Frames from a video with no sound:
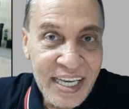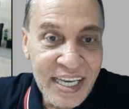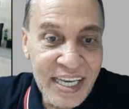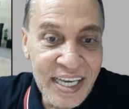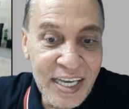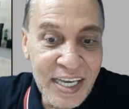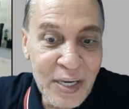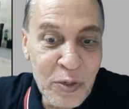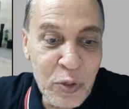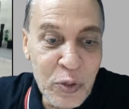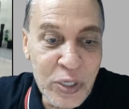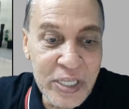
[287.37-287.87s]

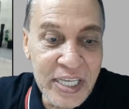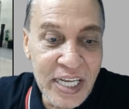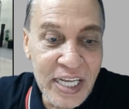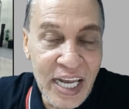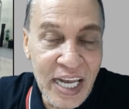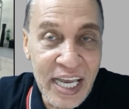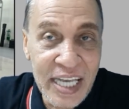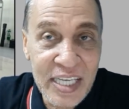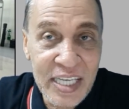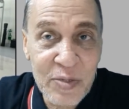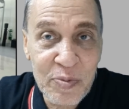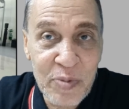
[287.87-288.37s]
ودي
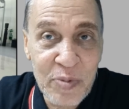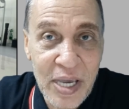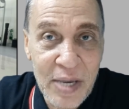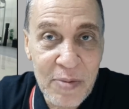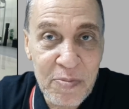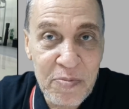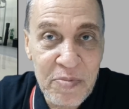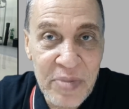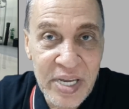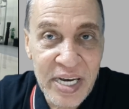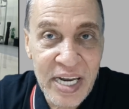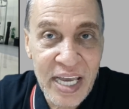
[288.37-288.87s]

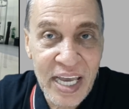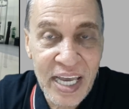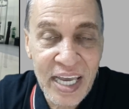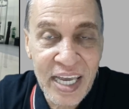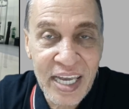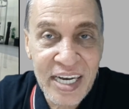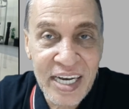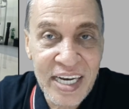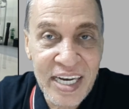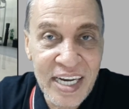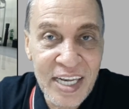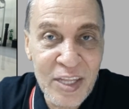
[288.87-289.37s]
الأسباب
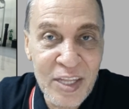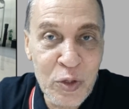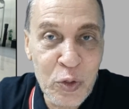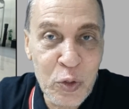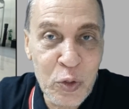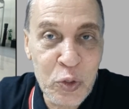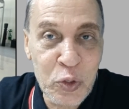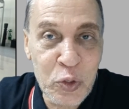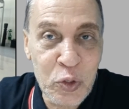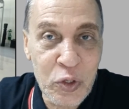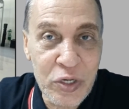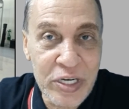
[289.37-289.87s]
منها أن
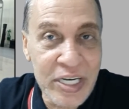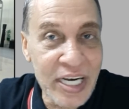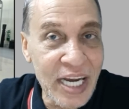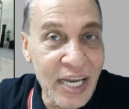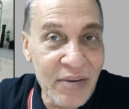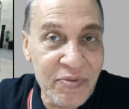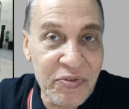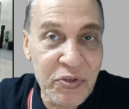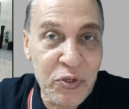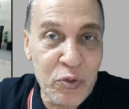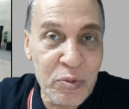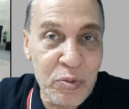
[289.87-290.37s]
الدكتور
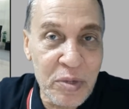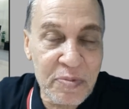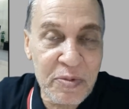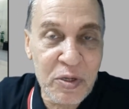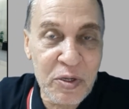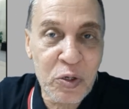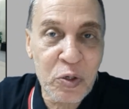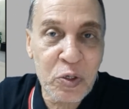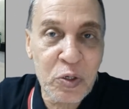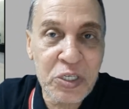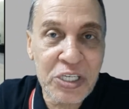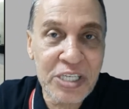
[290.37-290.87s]
نفسه ما
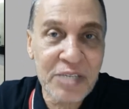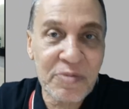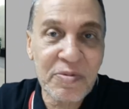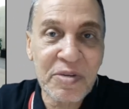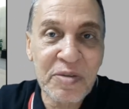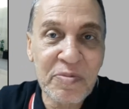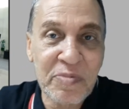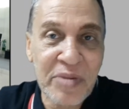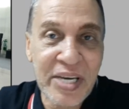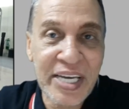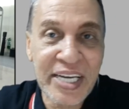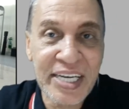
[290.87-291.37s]
بيكونش
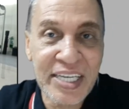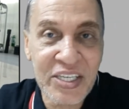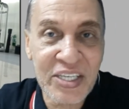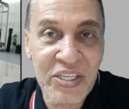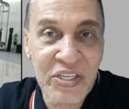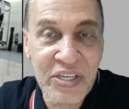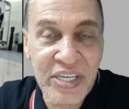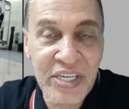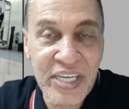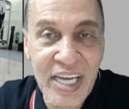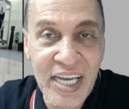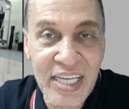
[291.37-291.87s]

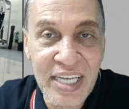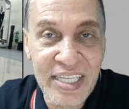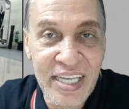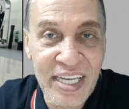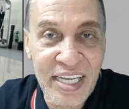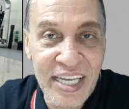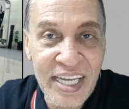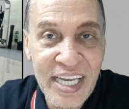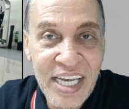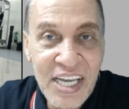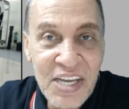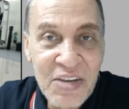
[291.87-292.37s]
بيمارس
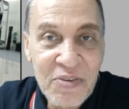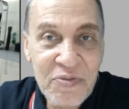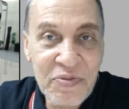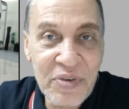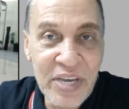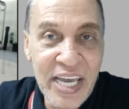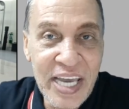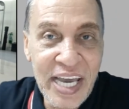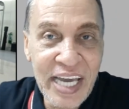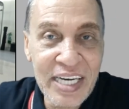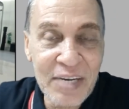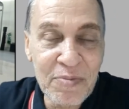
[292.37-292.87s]
رياضة
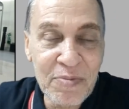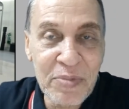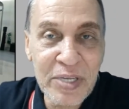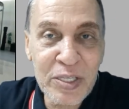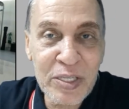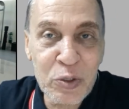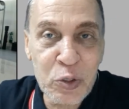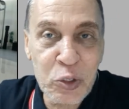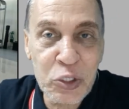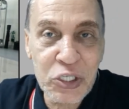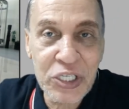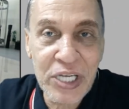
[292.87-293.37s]
فيعني اما
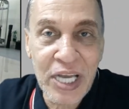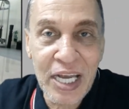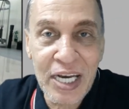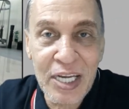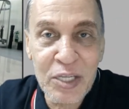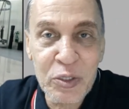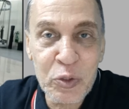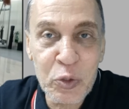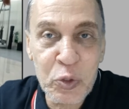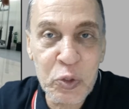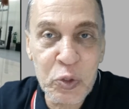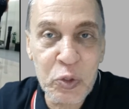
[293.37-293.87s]
تخش
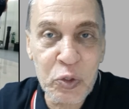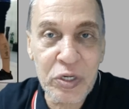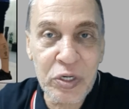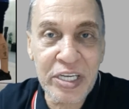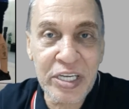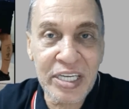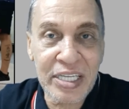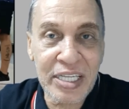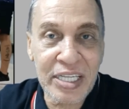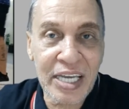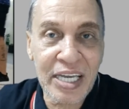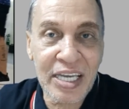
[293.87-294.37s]
على دكتور
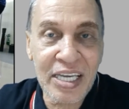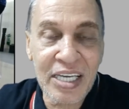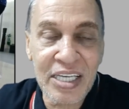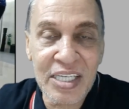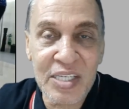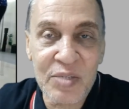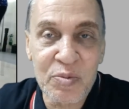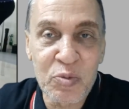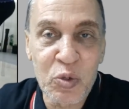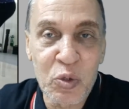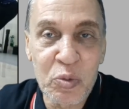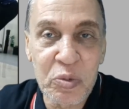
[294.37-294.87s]
كده
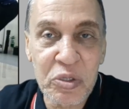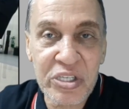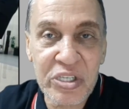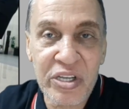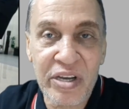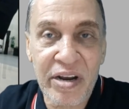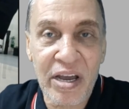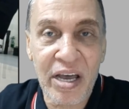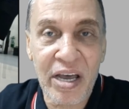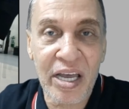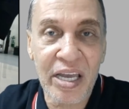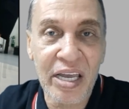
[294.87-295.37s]
جسمه
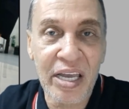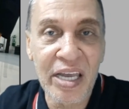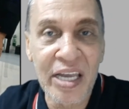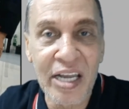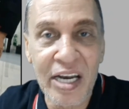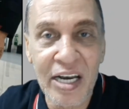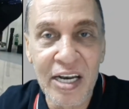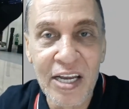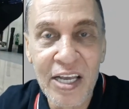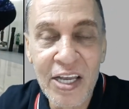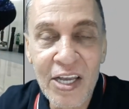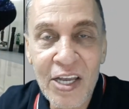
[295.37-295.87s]

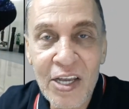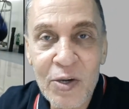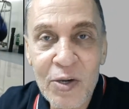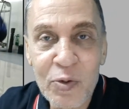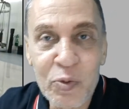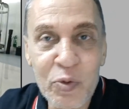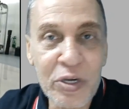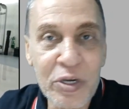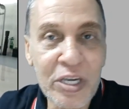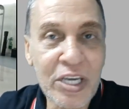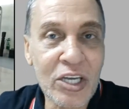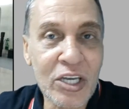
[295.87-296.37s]
مترهل
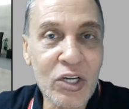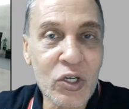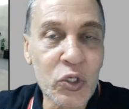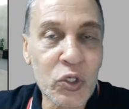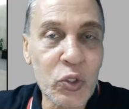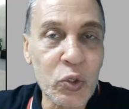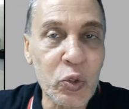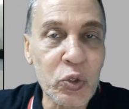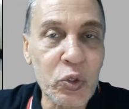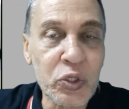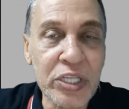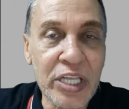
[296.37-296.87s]

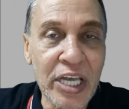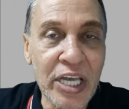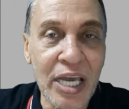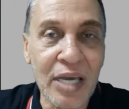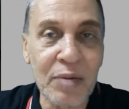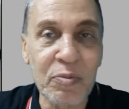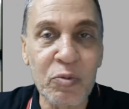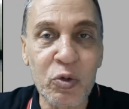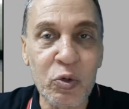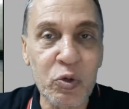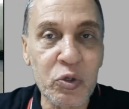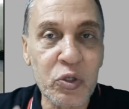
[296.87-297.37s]
وكرشه
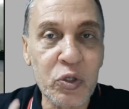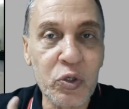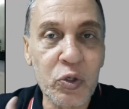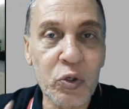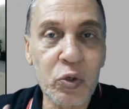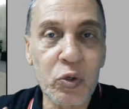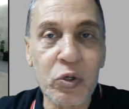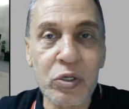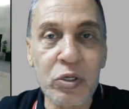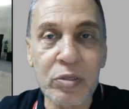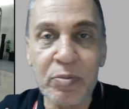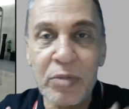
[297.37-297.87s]
قدامه
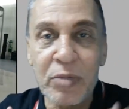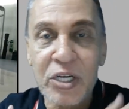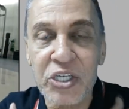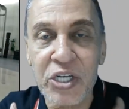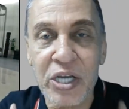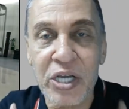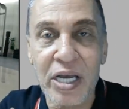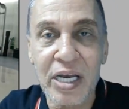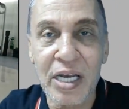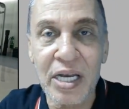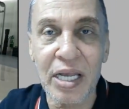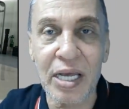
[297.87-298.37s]
والدهون ما
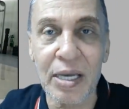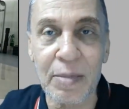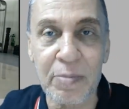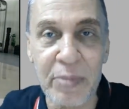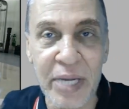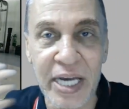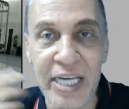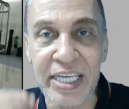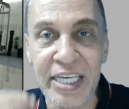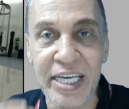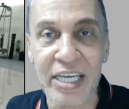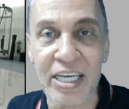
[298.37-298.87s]
شاء الله
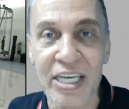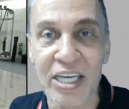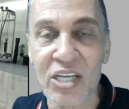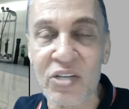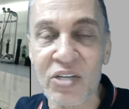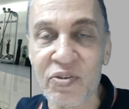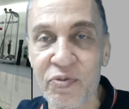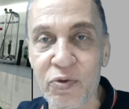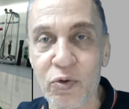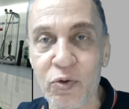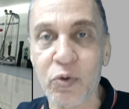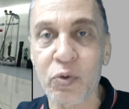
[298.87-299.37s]
ماليه
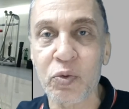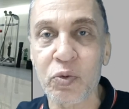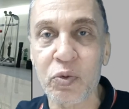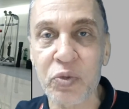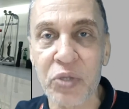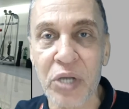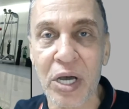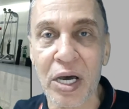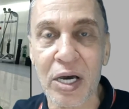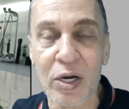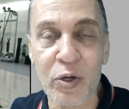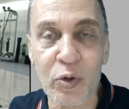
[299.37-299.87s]
كتفه
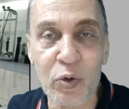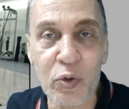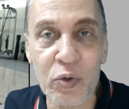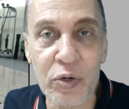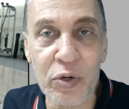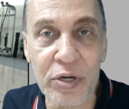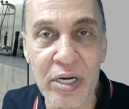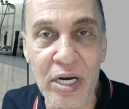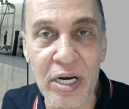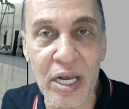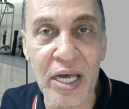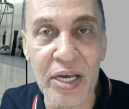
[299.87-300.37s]
وظهره
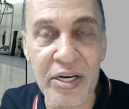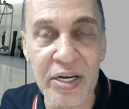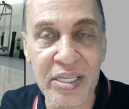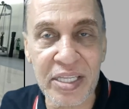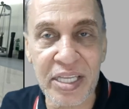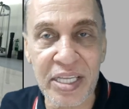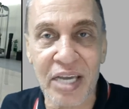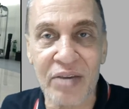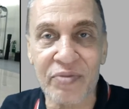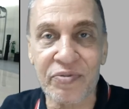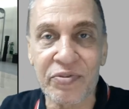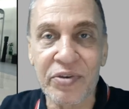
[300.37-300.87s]

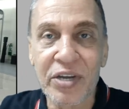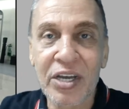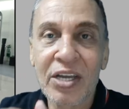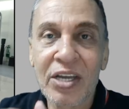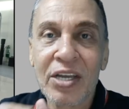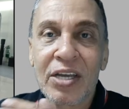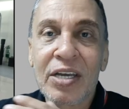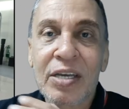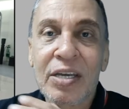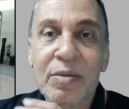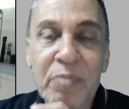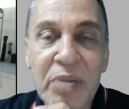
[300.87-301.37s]
والارداف
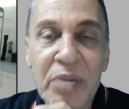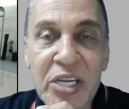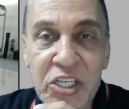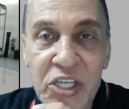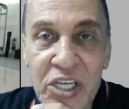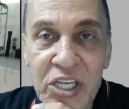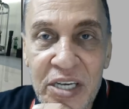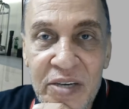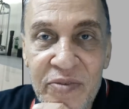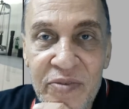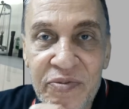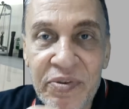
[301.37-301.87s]

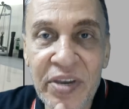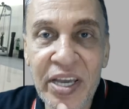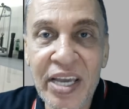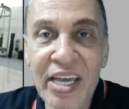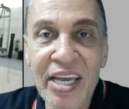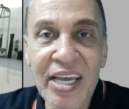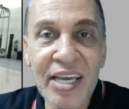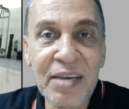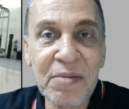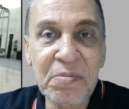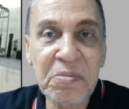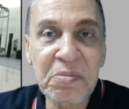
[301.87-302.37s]
ماشي
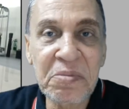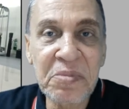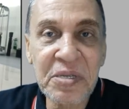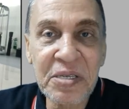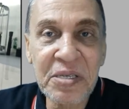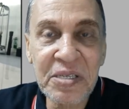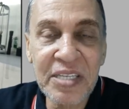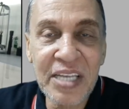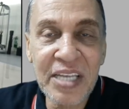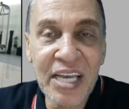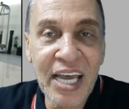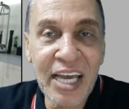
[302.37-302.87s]

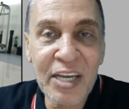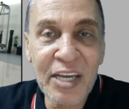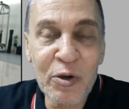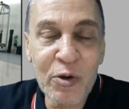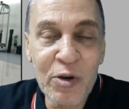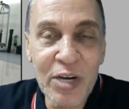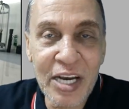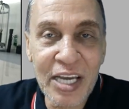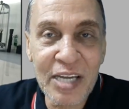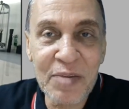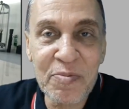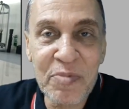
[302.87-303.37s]
فده
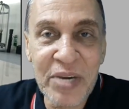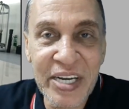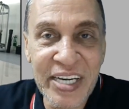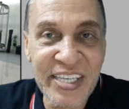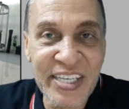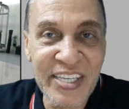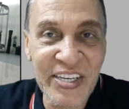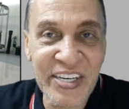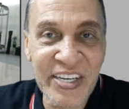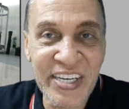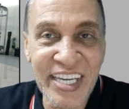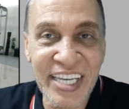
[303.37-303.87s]
هيقول لك
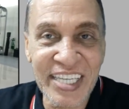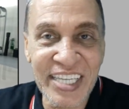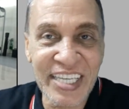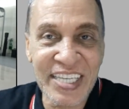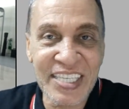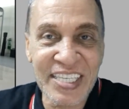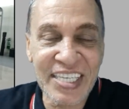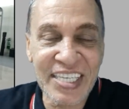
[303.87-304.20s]
مارس الرياضه